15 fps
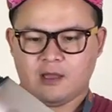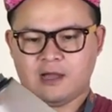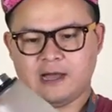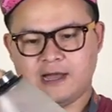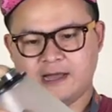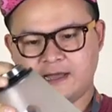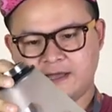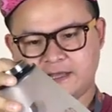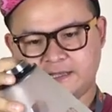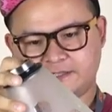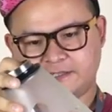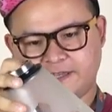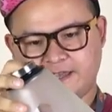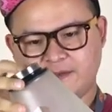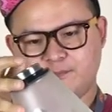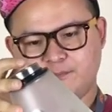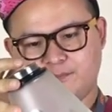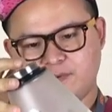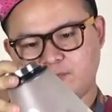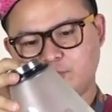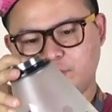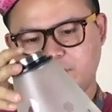а, с таким
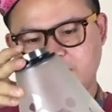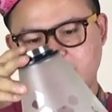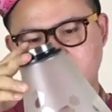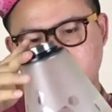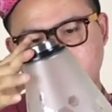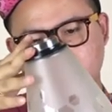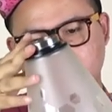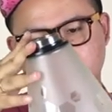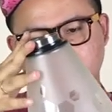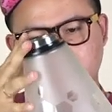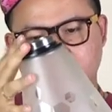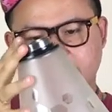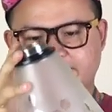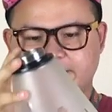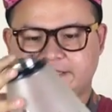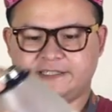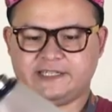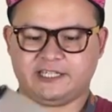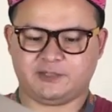помутнением. А, здесь